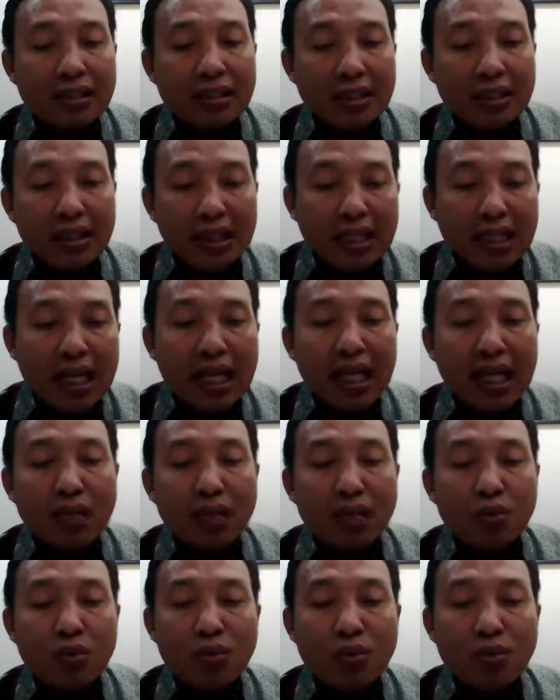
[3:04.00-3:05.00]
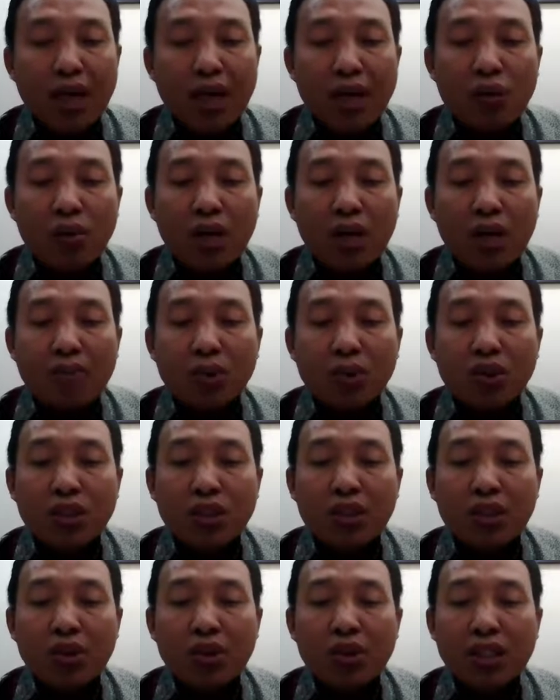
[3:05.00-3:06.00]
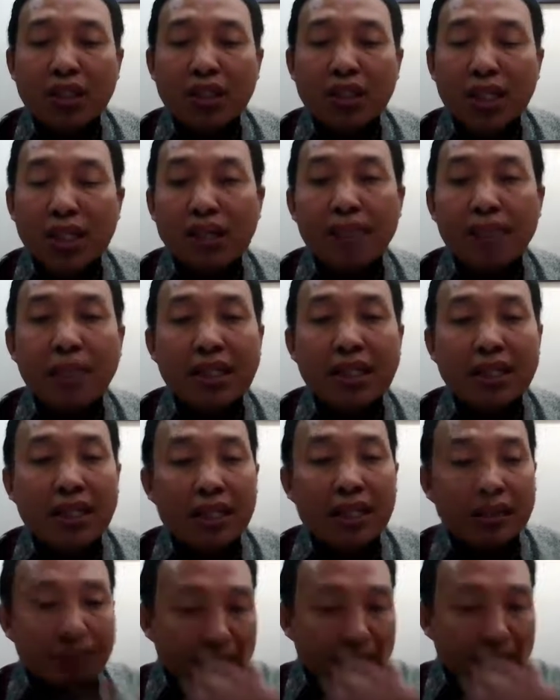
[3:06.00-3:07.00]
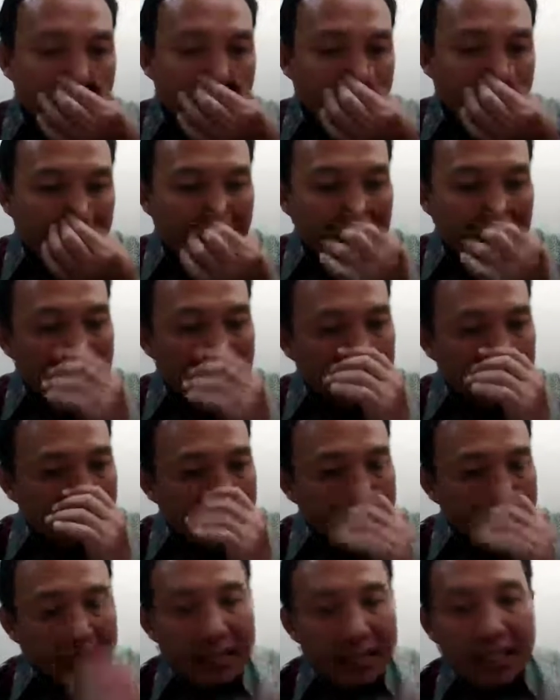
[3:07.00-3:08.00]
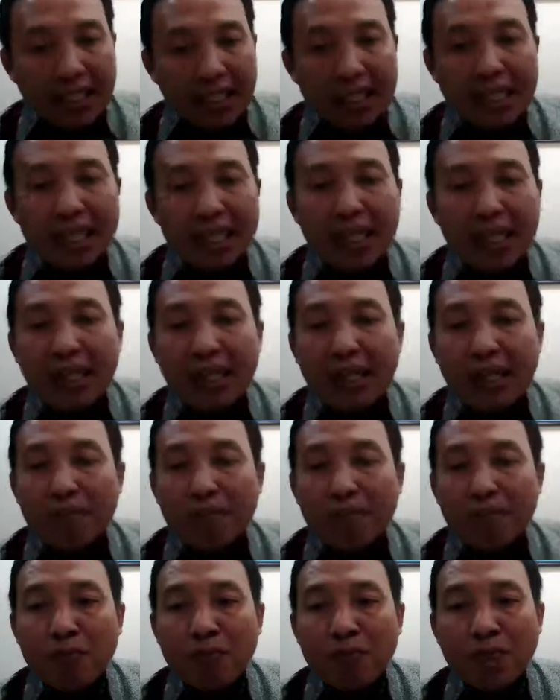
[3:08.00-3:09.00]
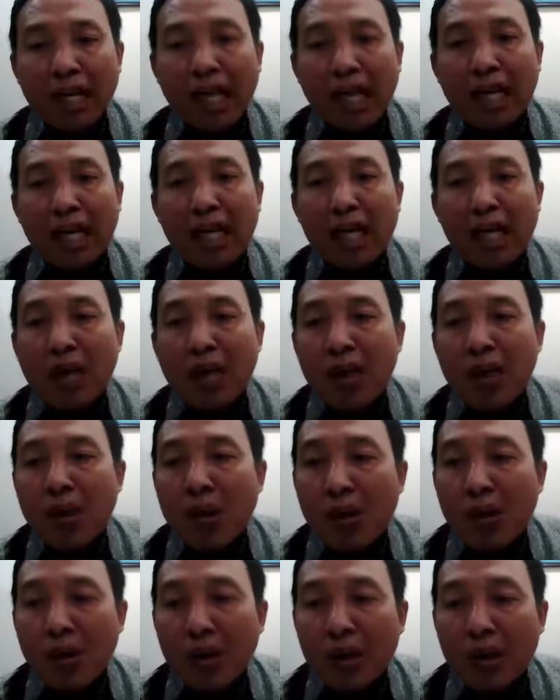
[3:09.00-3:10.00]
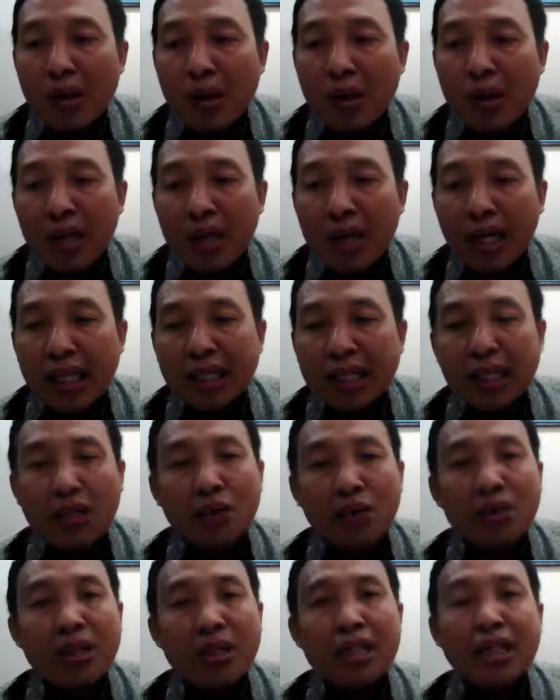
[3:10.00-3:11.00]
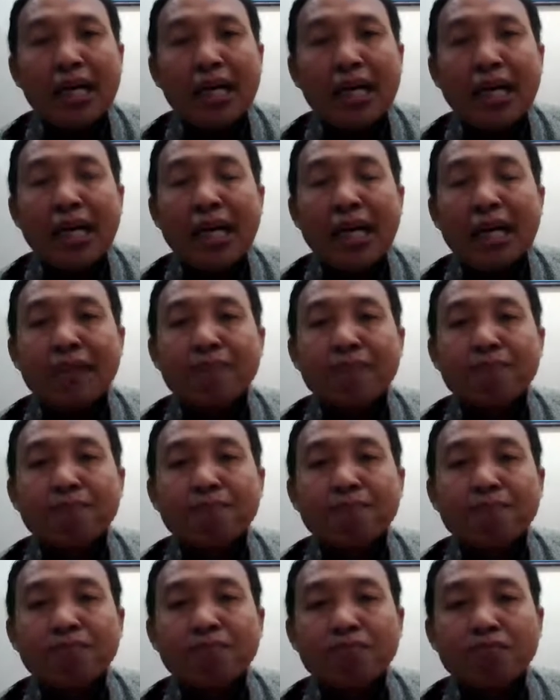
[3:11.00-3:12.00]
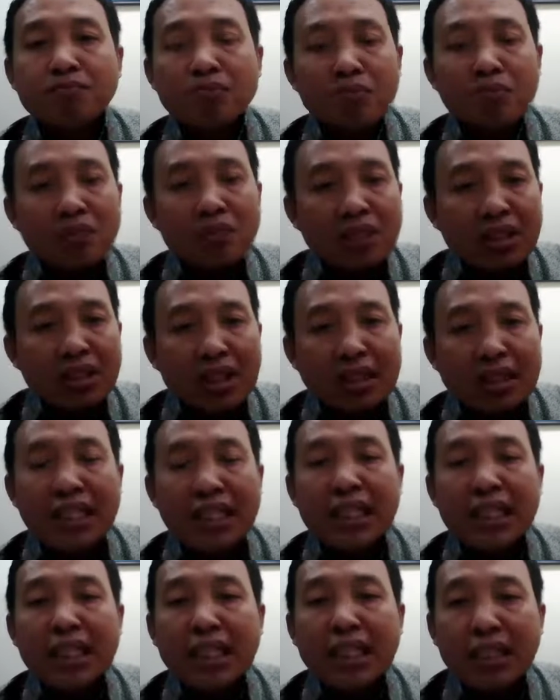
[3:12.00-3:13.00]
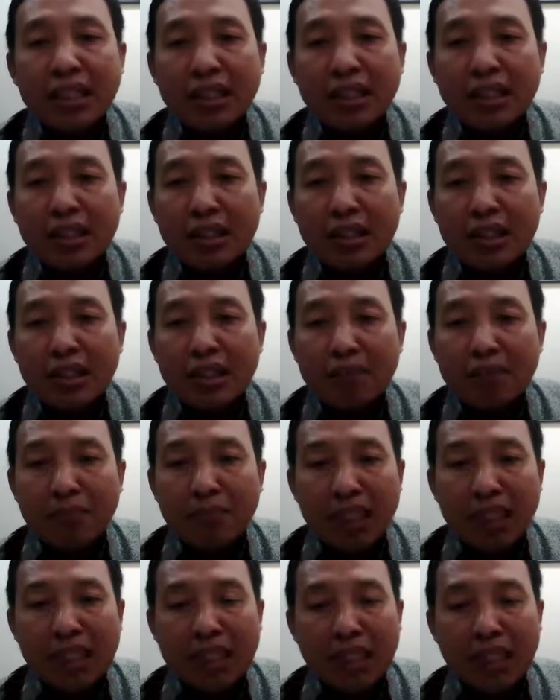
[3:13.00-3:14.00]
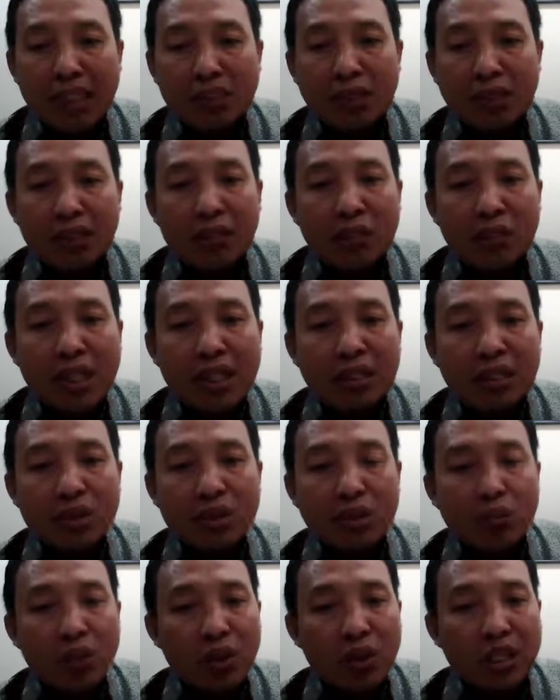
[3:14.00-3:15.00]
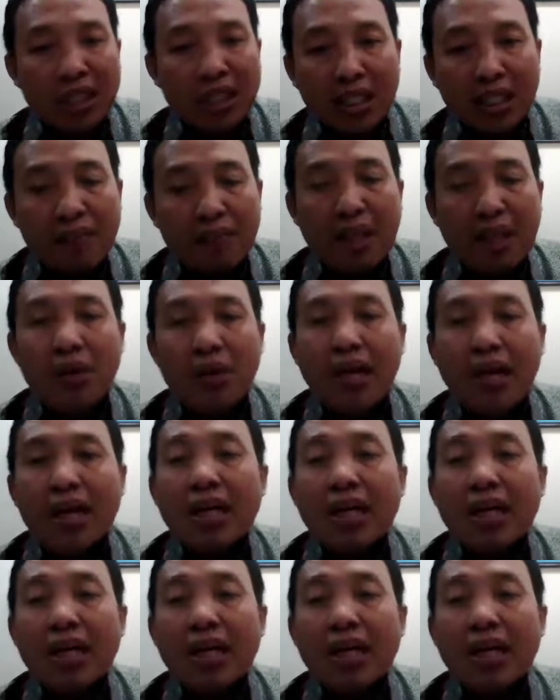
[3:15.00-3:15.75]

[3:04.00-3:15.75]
tindakan untuk melakukan monitoring terhadap pasar. Jadi kalau kategori nelayan kecil berdasarkan undang-undang itu 10 GT ke bawah.